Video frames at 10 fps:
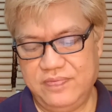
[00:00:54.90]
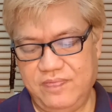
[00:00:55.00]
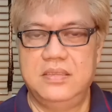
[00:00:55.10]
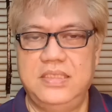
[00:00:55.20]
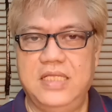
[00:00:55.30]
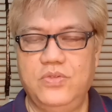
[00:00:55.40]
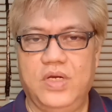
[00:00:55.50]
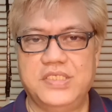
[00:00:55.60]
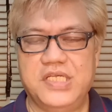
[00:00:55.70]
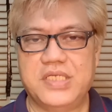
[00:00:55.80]
dito
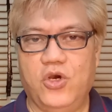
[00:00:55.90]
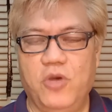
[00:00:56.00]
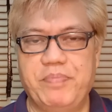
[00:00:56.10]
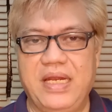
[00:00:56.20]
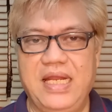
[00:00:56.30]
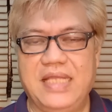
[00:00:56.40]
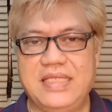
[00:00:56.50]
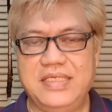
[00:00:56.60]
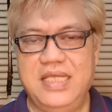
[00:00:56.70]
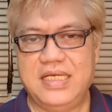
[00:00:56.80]
kasi sa open
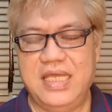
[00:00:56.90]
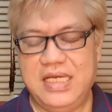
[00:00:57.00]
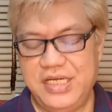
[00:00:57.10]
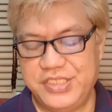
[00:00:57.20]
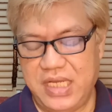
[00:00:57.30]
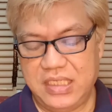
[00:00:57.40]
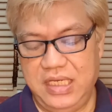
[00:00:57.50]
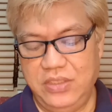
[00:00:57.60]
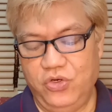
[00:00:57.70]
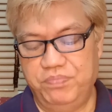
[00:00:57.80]
letter niya kay Chris Aquino,